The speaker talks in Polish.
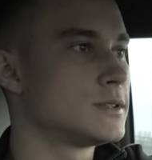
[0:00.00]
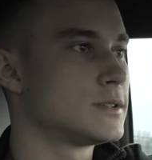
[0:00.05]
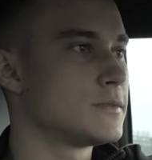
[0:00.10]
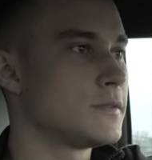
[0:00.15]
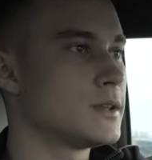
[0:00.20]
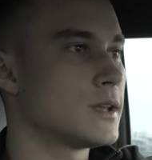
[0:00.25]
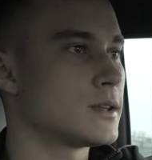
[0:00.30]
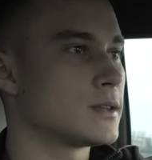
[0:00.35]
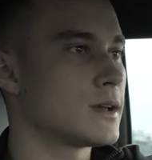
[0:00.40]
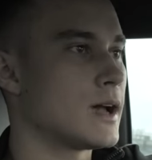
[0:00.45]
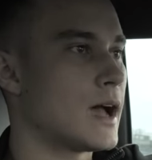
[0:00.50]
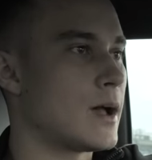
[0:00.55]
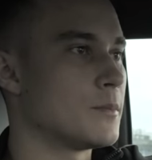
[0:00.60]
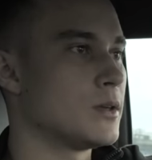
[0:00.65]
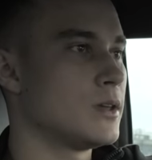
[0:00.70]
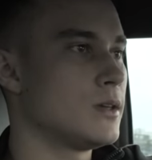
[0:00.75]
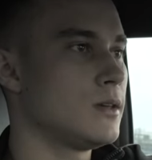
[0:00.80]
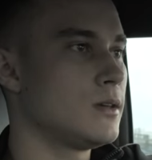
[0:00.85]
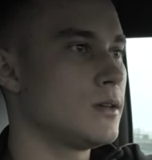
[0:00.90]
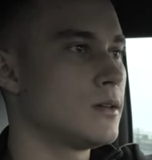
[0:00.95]
z
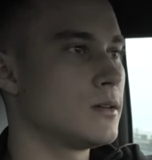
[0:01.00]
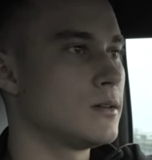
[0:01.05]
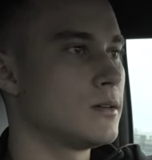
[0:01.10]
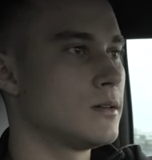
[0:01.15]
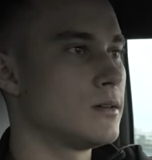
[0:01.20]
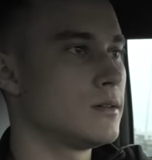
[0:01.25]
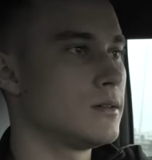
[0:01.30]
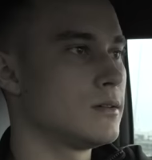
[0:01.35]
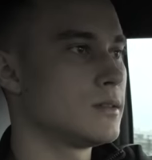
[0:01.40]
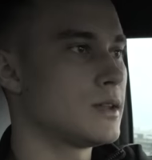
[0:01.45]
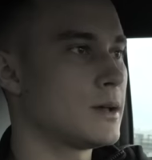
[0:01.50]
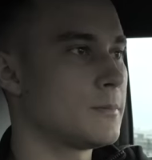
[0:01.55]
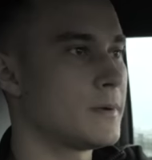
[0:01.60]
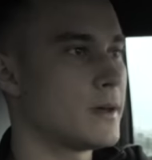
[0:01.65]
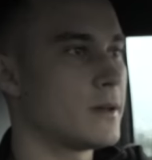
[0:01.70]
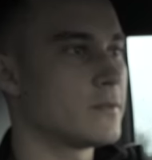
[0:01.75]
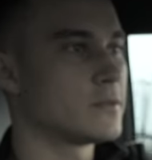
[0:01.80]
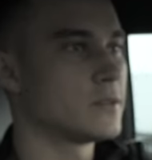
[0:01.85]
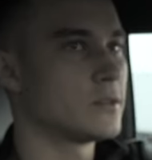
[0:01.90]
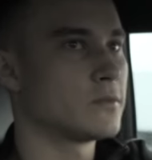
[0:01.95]
wydatkami, e, na
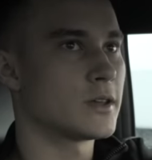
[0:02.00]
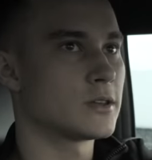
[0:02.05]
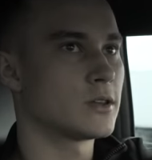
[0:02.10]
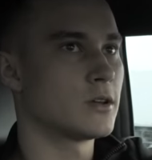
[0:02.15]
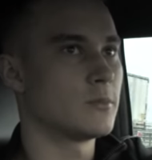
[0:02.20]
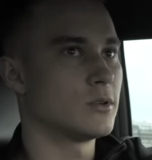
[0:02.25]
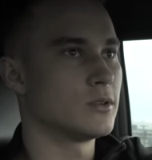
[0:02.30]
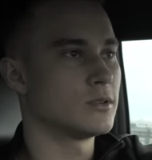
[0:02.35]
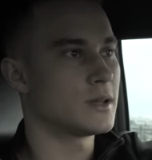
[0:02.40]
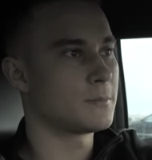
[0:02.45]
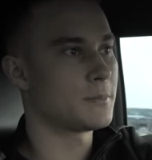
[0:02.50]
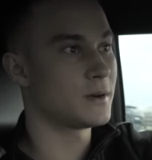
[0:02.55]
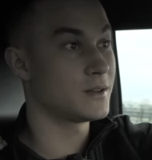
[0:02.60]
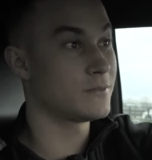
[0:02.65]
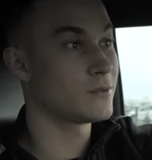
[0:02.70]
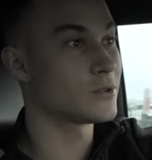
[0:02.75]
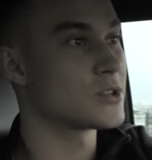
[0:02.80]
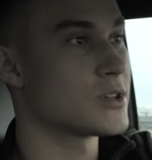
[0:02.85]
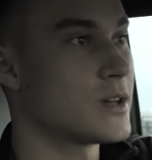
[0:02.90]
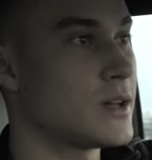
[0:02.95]
pewno, wiadomo, na
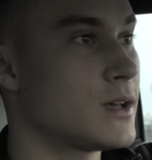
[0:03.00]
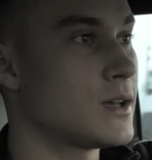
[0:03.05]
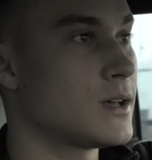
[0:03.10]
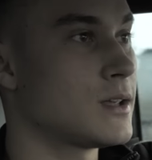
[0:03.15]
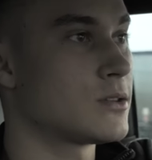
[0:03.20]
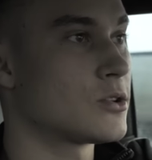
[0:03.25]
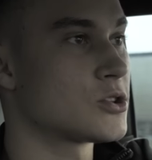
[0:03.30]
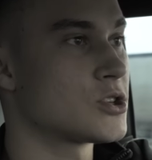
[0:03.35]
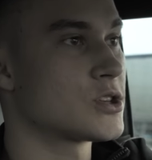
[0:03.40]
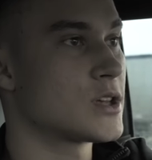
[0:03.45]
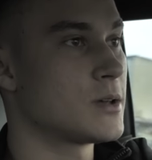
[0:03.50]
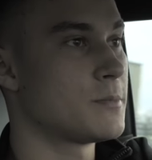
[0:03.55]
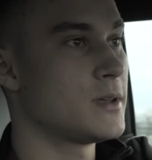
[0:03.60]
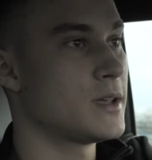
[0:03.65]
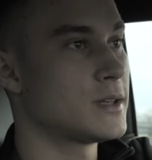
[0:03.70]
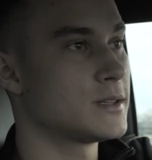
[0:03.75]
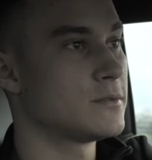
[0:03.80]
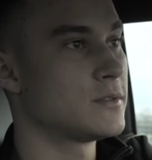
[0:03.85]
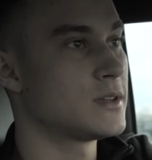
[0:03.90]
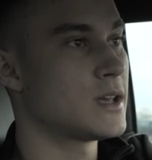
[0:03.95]
paliwo trzeba troszeczkę
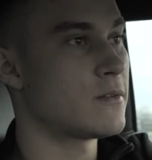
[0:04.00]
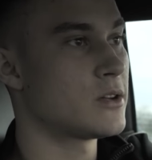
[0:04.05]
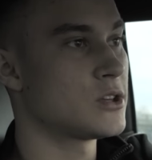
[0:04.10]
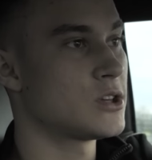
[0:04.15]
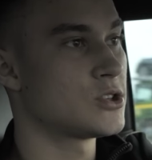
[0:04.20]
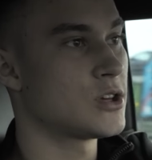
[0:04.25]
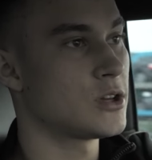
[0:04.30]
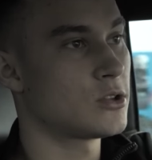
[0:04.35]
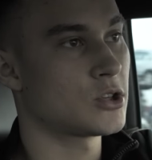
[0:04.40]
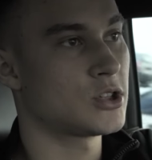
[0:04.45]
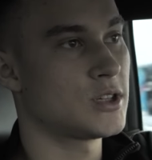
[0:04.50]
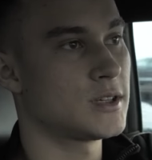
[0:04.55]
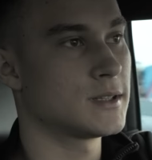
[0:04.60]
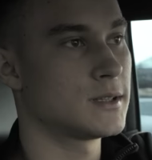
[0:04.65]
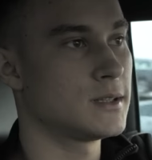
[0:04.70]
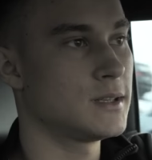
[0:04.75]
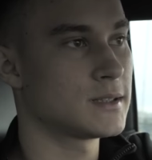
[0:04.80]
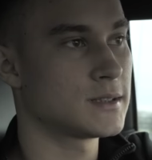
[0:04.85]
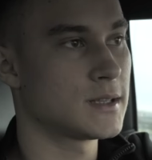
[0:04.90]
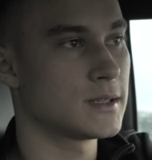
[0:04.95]
pieniędzy wydawać, jeżeli ktoś
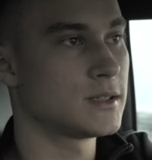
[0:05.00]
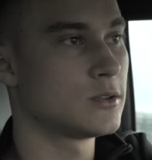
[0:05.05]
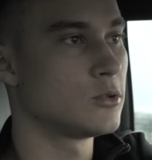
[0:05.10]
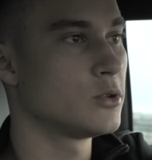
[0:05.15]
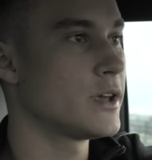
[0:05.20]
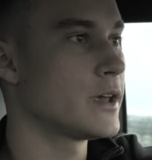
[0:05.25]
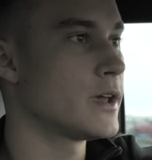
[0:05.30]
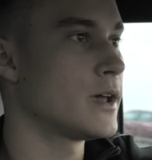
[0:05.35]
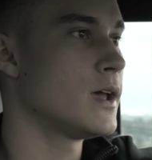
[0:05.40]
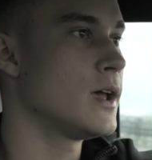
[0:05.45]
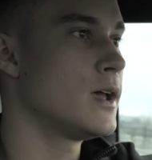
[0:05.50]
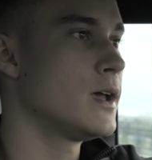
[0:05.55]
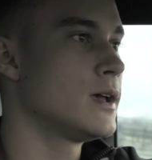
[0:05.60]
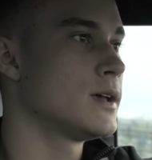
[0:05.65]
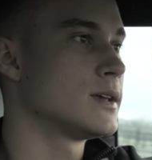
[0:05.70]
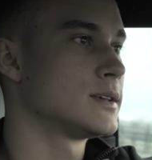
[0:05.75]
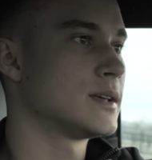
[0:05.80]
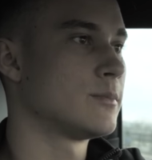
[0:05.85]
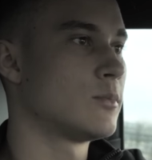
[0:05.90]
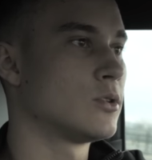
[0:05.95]
się nie zdecyduje
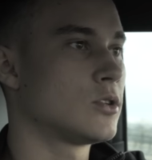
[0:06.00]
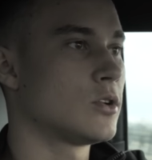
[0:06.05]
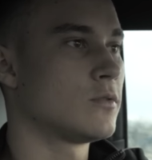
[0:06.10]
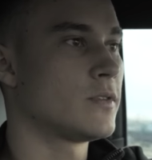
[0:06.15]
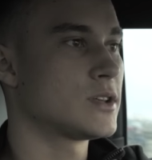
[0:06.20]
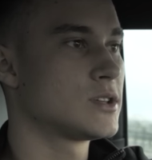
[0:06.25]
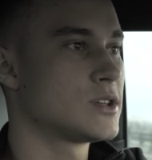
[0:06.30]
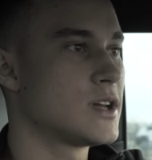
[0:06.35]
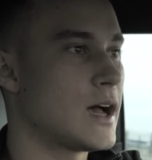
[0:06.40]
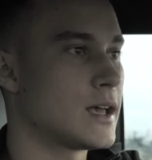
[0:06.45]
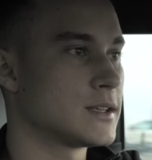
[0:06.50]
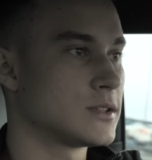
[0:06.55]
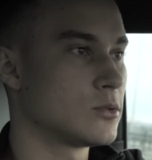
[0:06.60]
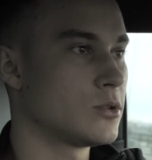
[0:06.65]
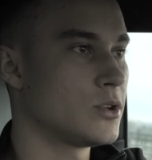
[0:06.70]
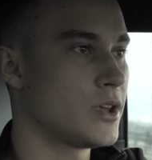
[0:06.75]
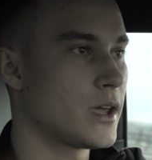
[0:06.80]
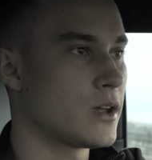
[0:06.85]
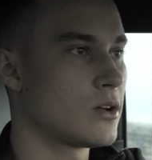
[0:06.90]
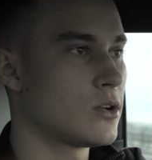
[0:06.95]
zamontować gazu
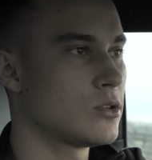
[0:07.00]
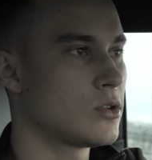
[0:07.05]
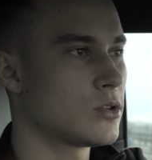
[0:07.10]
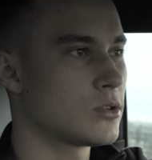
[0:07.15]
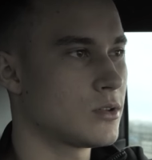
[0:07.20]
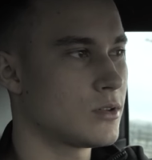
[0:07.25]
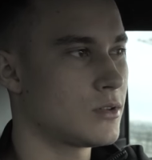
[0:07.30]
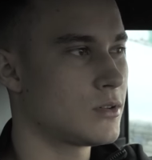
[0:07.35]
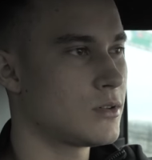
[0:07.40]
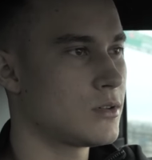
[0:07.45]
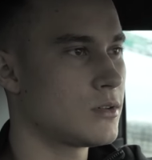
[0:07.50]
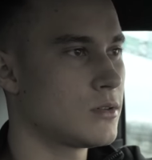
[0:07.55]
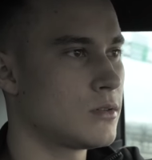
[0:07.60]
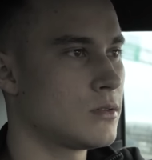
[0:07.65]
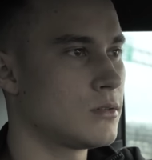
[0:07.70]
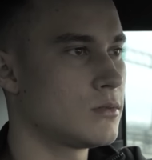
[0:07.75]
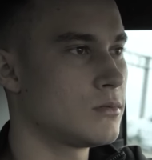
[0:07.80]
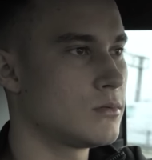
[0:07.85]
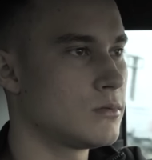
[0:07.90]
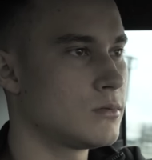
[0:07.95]
do niego, no
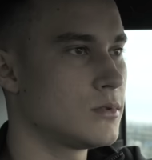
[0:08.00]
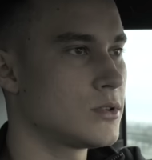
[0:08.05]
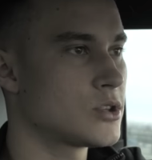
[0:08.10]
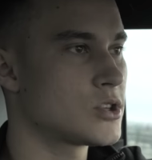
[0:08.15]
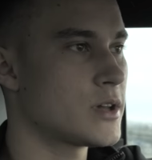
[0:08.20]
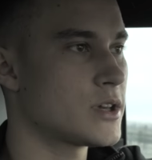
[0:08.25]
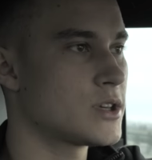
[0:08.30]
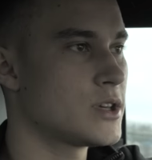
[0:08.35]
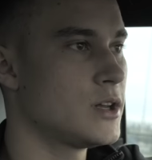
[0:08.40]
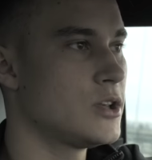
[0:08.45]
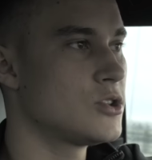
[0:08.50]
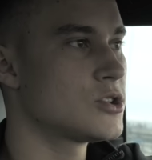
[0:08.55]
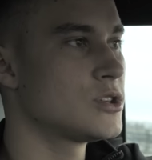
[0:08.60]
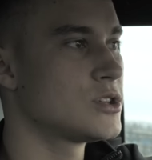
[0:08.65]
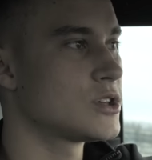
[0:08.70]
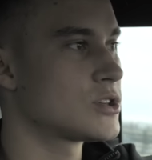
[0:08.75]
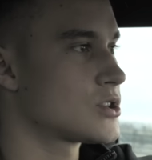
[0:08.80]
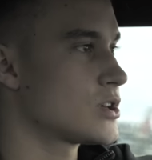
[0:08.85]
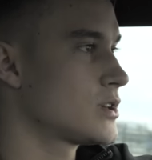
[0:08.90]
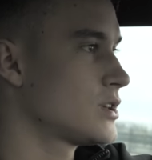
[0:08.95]
to no, trzeba się
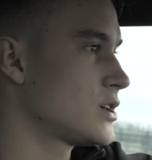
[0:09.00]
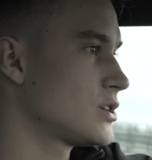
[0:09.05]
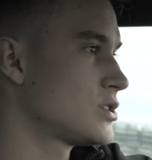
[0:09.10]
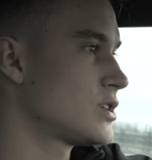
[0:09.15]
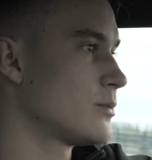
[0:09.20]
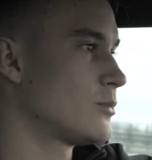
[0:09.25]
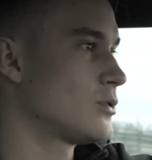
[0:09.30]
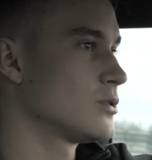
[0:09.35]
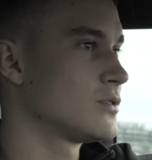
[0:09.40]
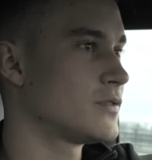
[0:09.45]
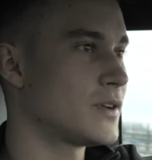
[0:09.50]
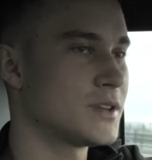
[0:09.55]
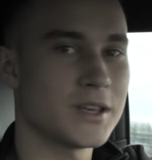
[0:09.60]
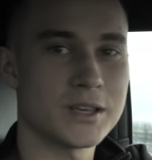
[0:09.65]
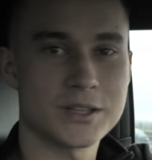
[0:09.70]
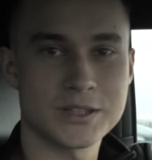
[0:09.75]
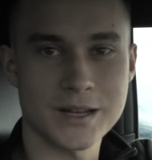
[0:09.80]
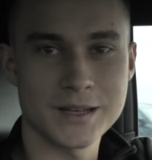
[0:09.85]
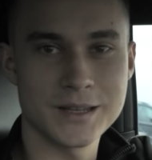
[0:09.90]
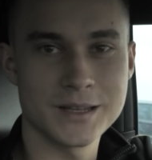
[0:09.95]
liczyć, że gdzieś tam on
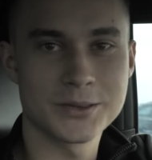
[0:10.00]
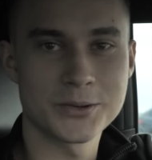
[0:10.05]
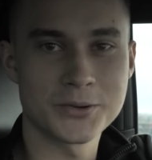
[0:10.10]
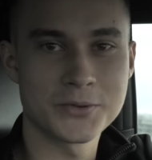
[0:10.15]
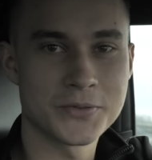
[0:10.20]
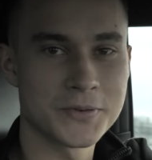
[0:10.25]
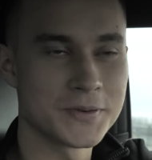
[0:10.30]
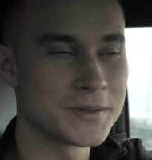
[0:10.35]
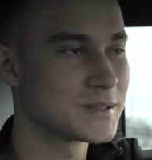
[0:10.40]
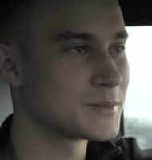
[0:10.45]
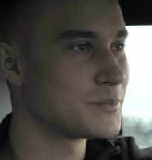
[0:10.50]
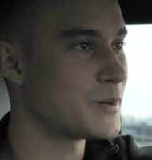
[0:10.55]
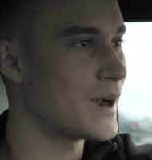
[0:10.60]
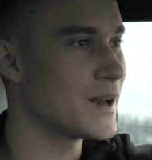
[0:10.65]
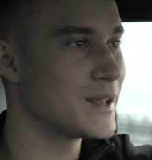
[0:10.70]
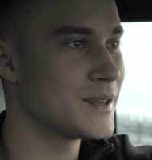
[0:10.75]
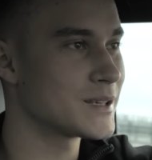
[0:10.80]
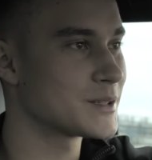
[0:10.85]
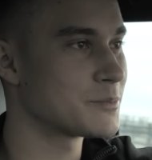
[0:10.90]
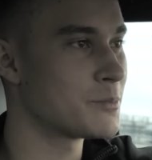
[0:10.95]
20 litrów
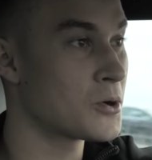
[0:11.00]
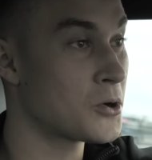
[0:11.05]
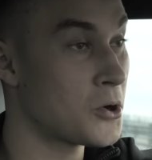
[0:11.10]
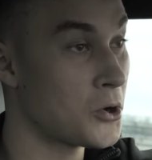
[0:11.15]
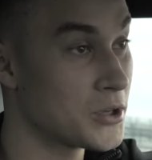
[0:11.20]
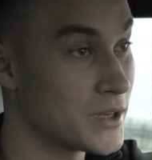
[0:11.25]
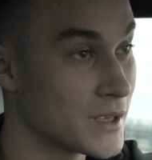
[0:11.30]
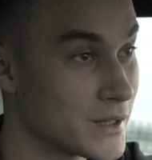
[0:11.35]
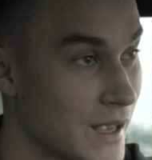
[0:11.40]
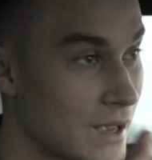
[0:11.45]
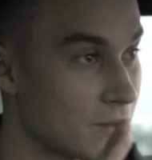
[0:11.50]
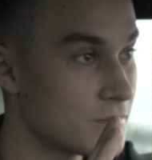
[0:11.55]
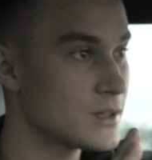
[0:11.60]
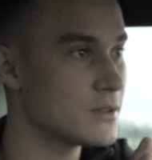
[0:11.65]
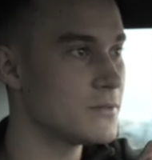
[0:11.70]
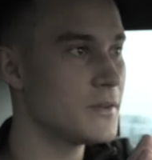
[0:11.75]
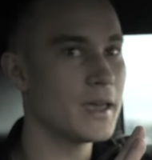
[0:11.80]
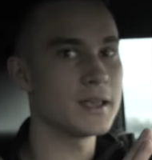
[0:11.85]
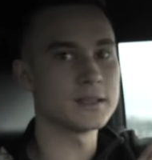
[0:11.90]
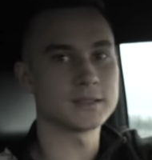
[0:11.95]
spali na spokojnie,
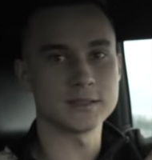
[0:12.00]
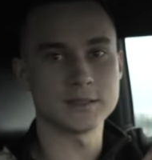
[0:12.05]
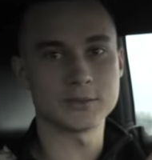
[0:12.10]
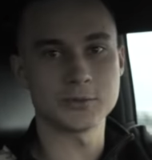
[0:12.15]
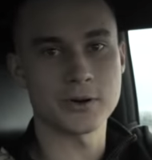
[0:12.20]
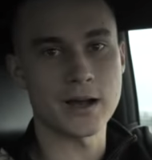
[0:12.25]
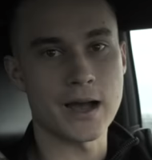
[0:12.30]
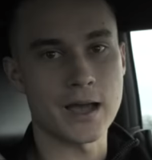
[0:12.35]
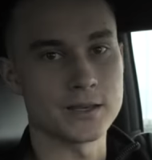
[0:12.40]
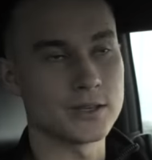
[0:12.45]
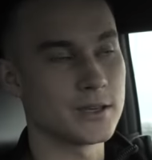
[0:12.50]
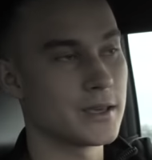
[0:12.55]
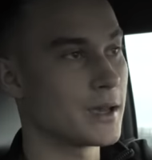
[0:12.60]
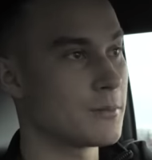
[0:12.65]
nawet więcej, słuchajcie.